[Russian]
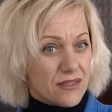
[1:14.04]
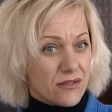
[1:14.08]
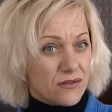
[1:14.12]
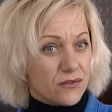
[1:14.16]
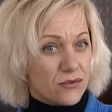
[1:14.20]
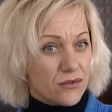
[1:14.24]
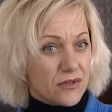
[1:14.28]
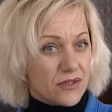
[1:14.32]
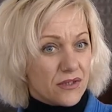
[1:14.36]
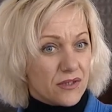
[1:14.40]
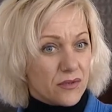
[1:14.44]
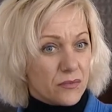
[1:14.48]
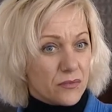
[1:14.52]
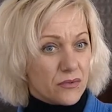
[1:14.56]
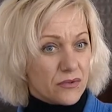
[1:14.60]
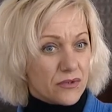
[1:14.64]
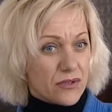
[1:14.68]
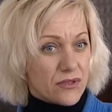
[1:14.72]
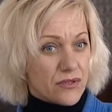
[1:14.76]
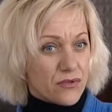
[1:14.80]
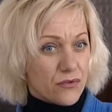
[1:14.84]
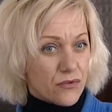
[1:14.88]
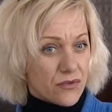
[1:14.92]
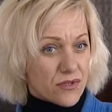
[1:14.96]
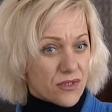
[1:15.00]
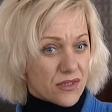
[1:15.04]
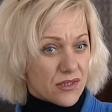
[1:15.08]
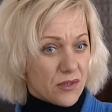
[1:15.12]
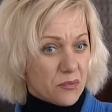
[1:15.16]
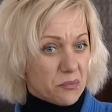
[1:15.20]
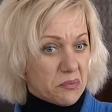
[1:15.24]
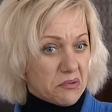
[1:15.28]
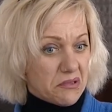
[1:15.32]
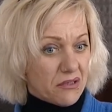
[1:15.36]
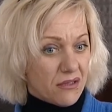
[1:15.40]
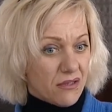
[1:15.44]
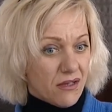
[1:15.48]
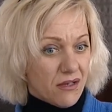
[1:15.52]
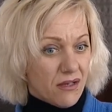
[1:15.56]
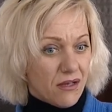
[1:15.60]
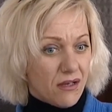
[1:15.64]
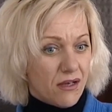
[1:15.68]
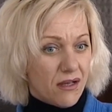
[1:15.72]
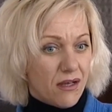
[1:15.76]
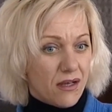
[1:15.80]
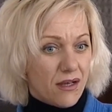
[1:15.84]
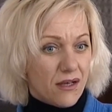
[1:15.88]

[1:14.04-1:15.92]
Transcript: в городе Белозерске, пока